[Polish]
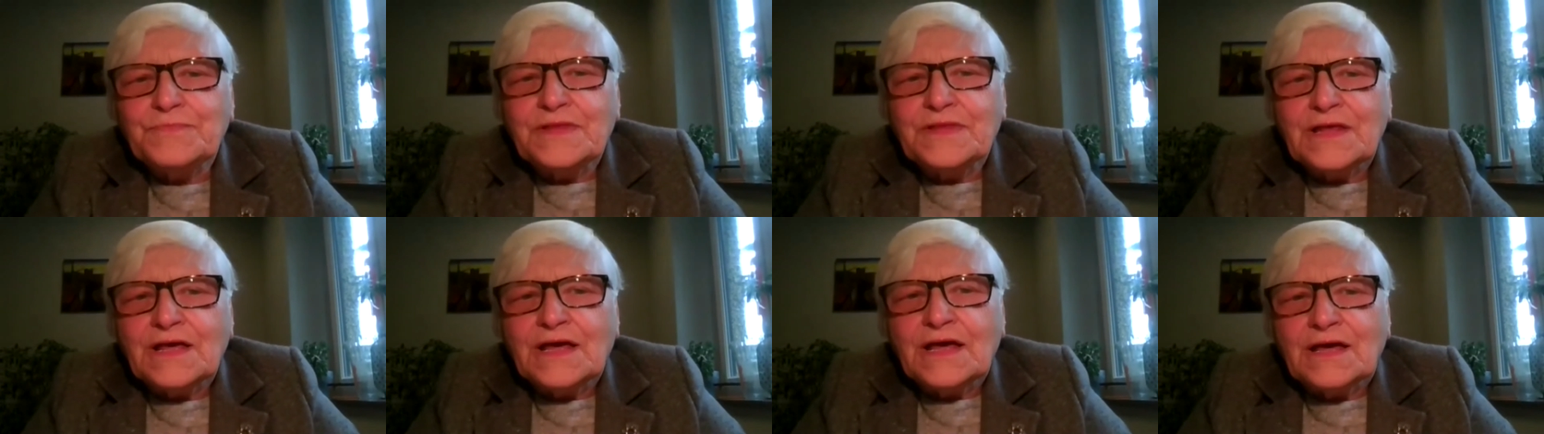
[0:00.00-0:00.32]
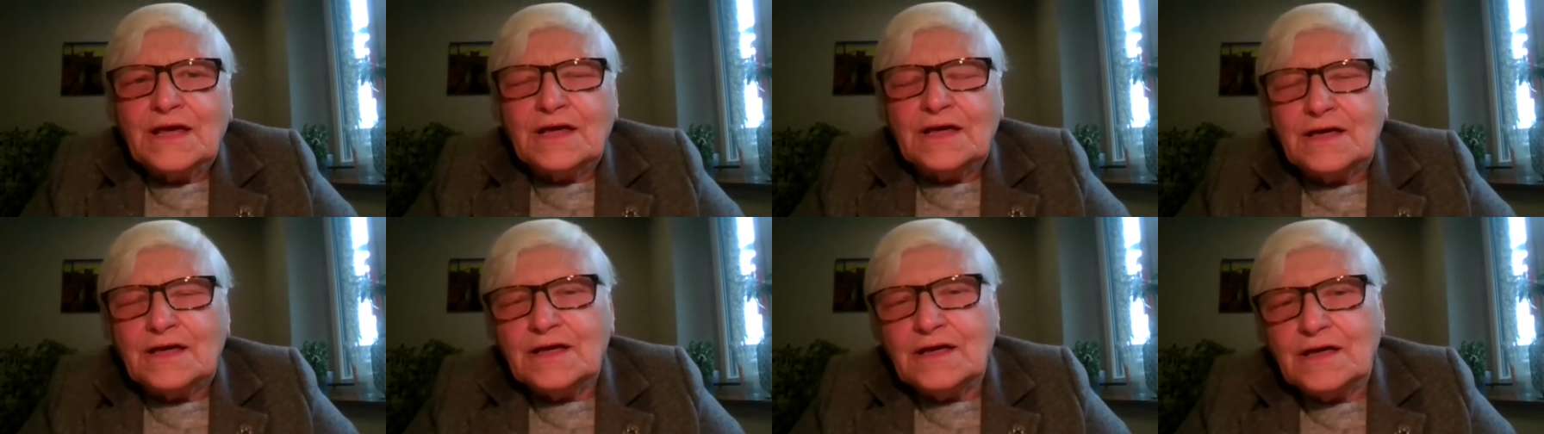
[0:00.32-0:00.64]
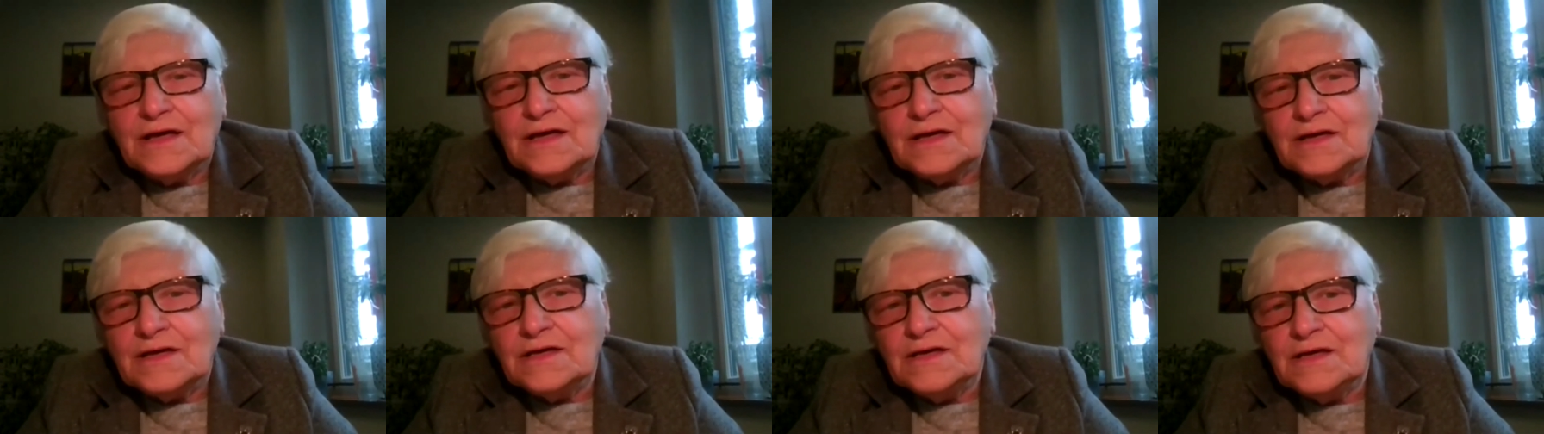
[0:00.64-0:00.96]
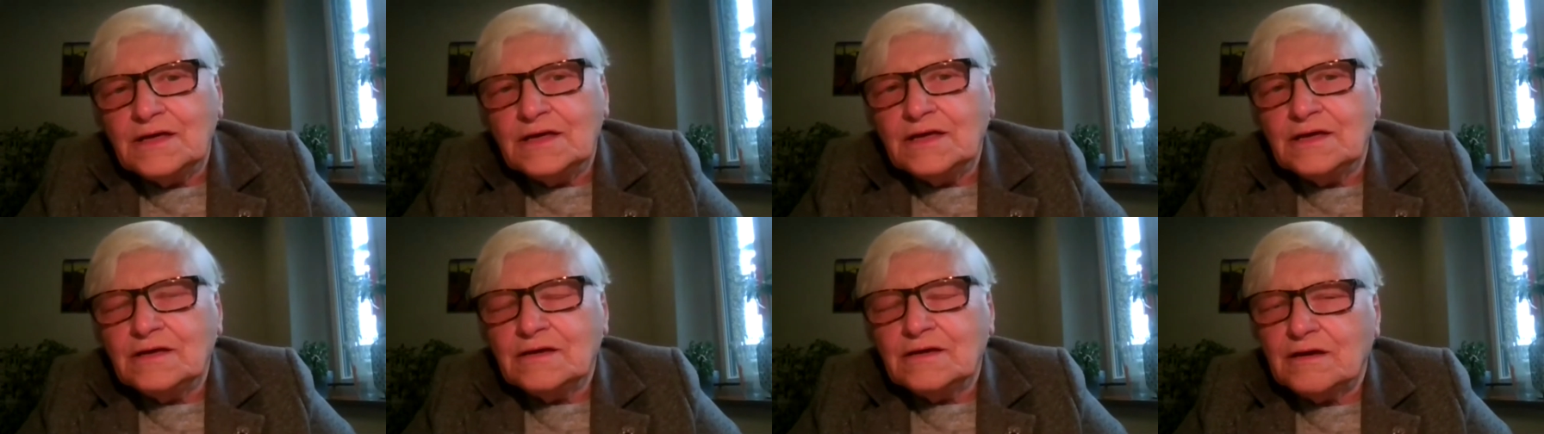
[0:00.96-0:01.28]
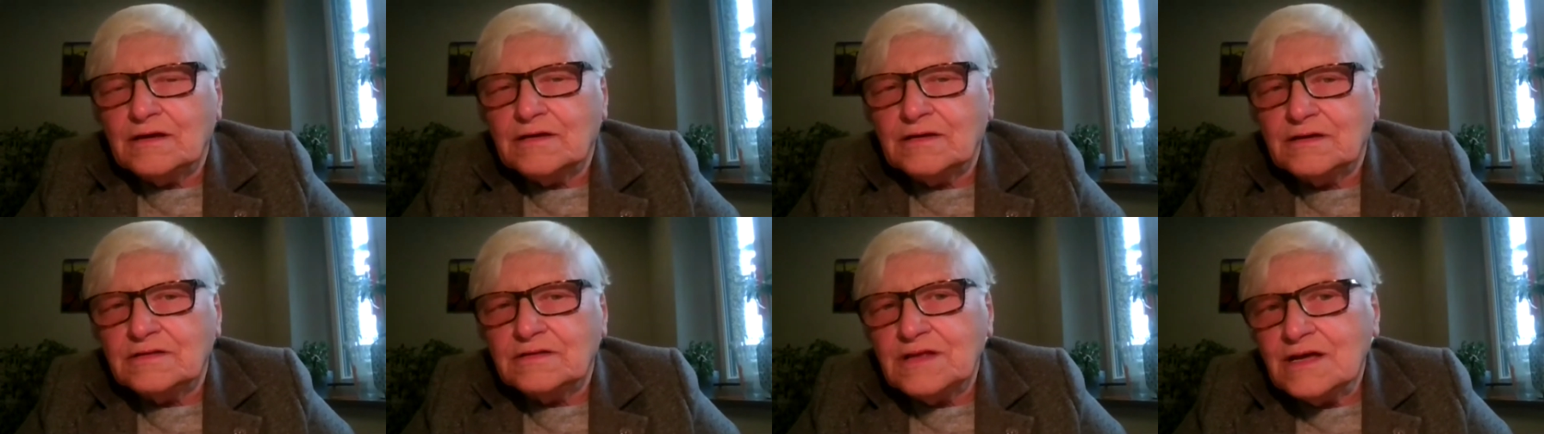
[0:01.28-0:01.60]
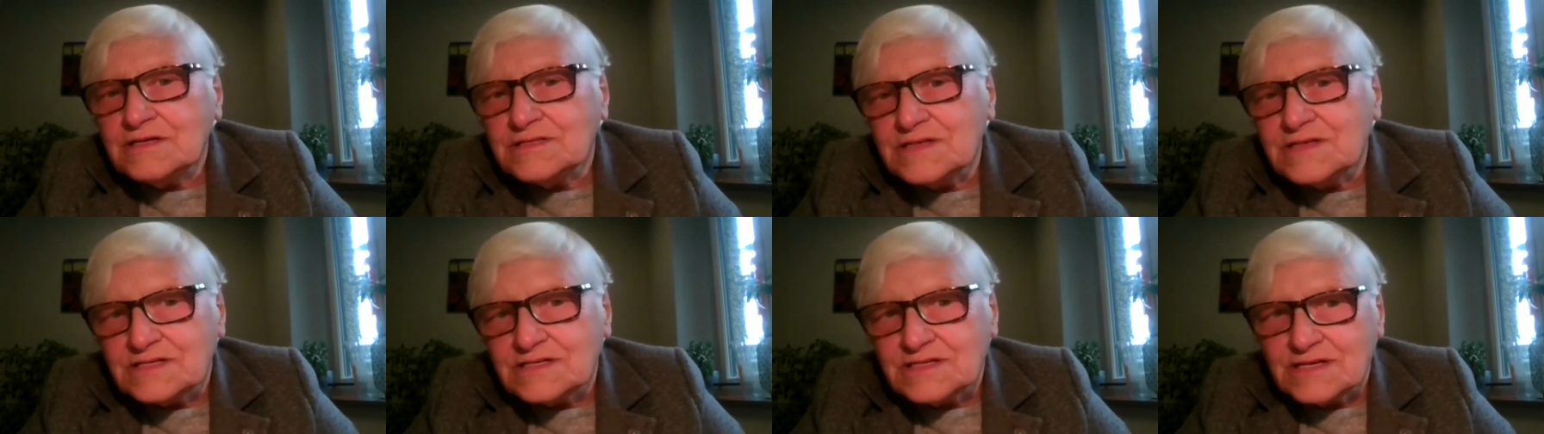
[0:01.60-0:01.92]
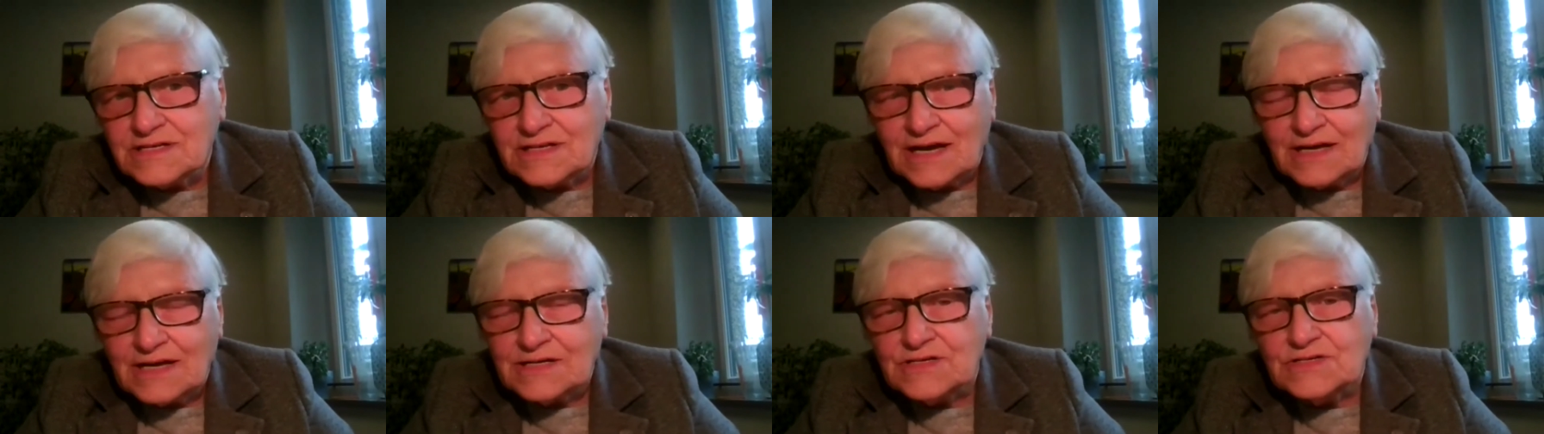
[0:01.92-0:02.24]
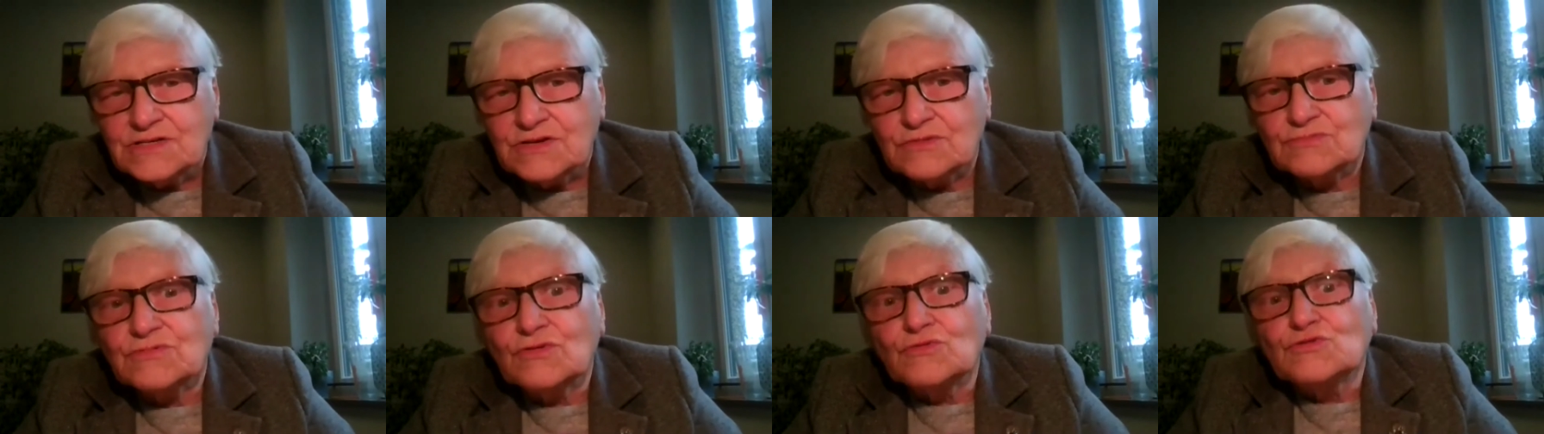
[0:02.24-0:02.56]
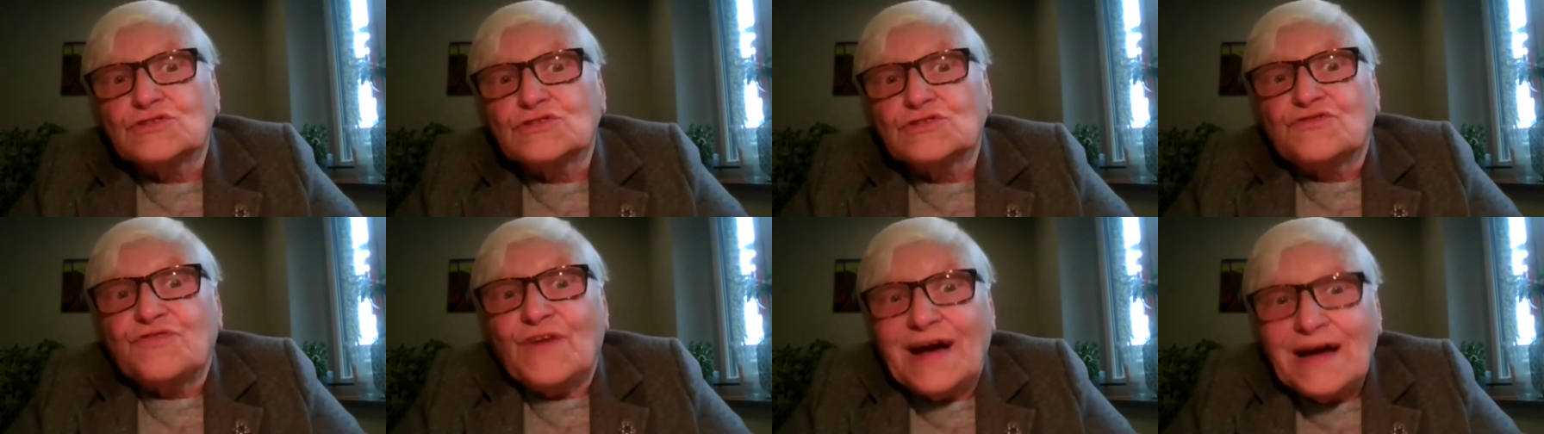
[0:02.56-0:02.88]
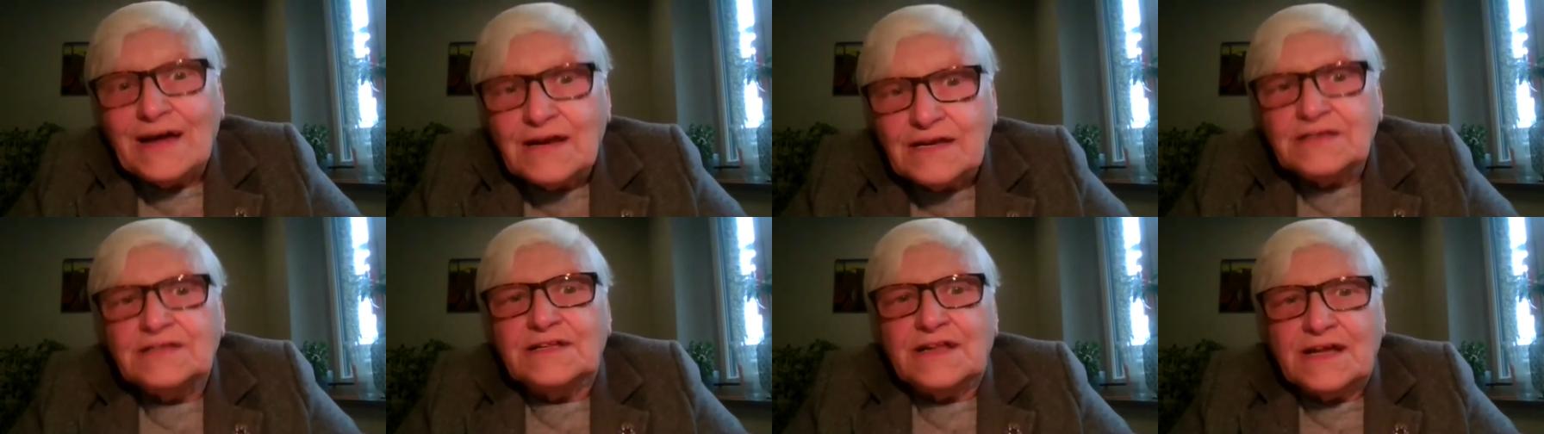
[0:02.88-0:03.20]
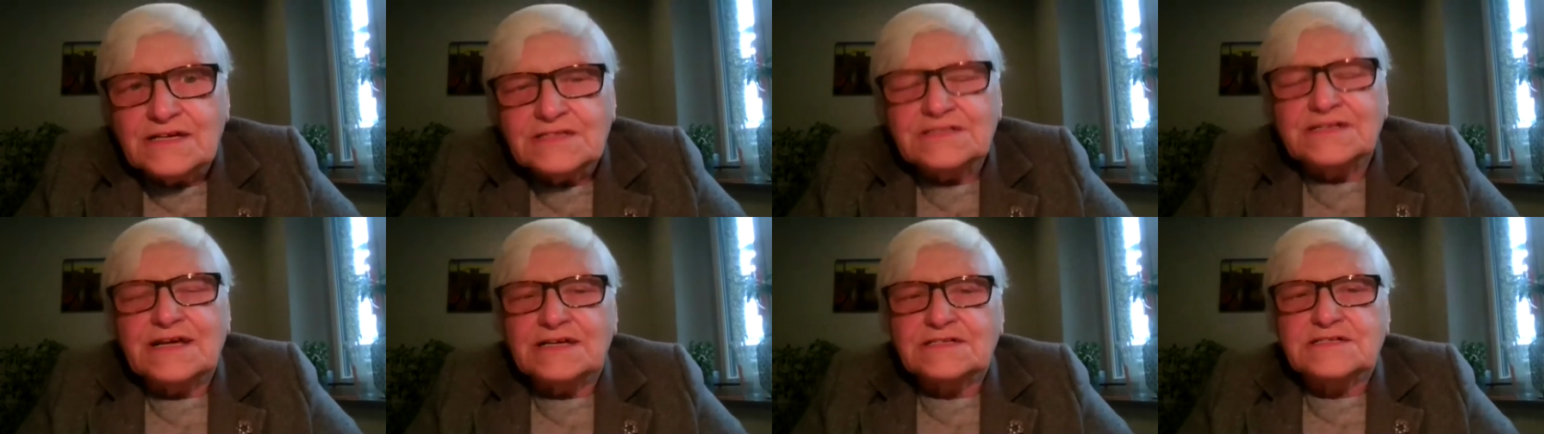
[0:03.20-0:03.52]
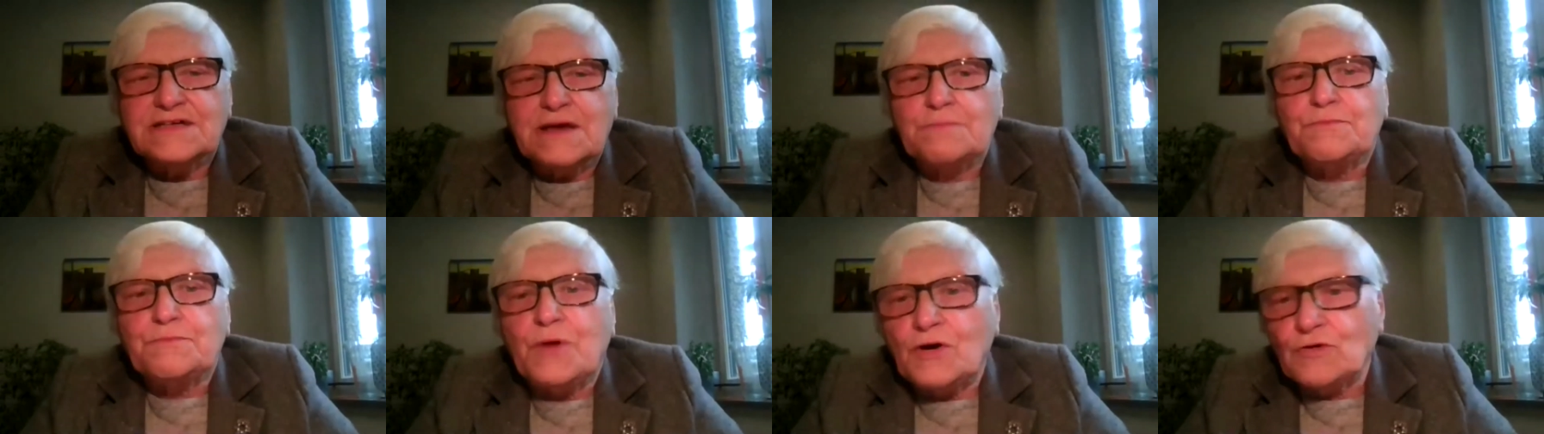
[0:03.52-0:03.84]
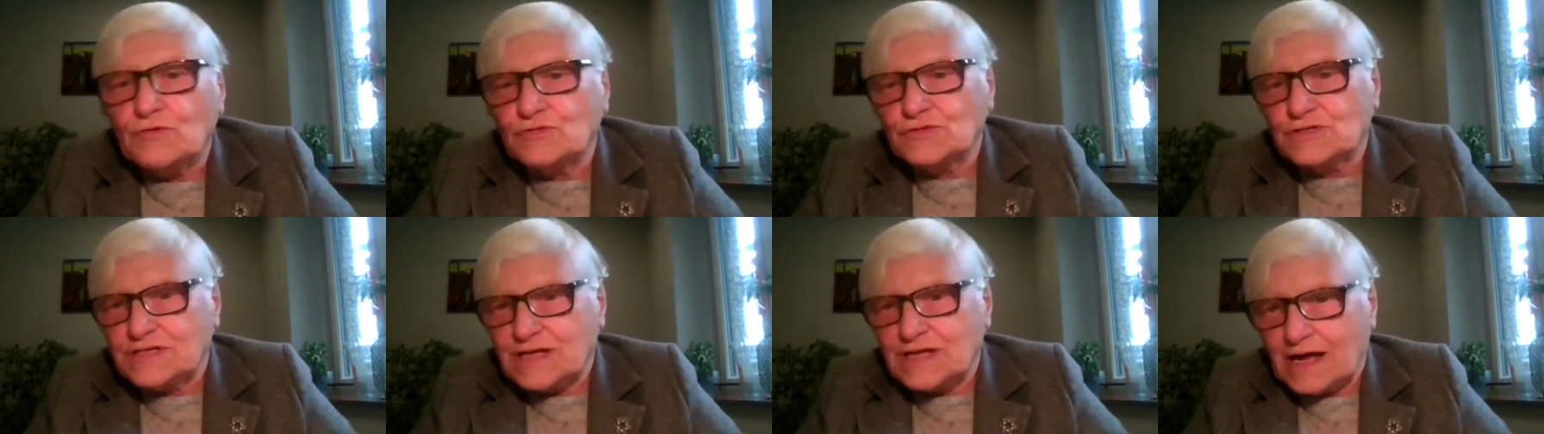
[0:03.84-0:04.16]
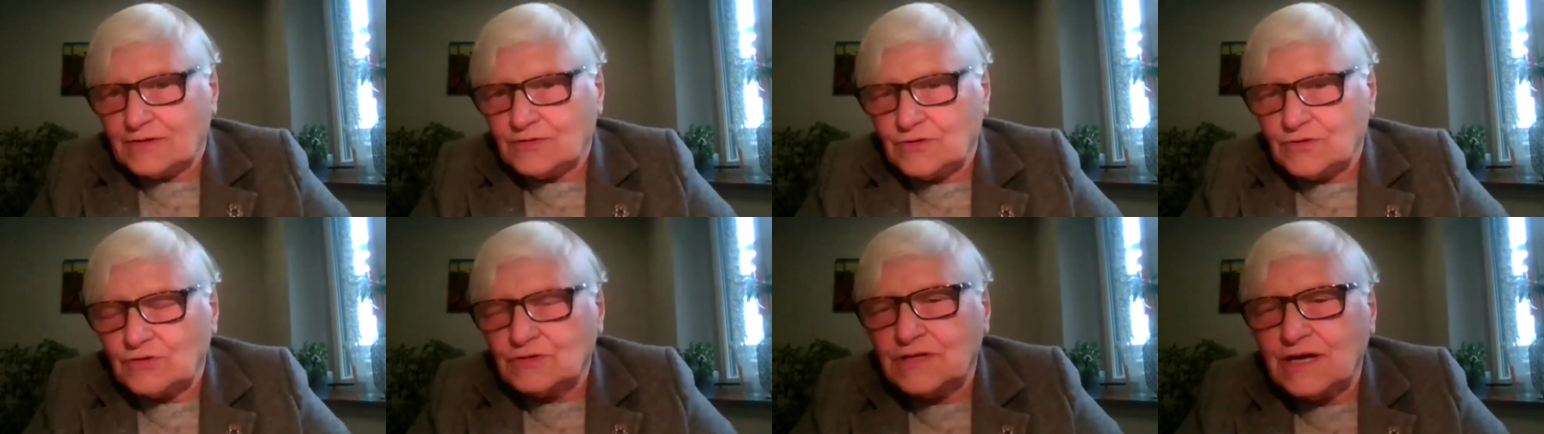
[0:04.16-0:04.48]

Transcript: Zależy według jakiego kalendarza, w której walczyli serbscy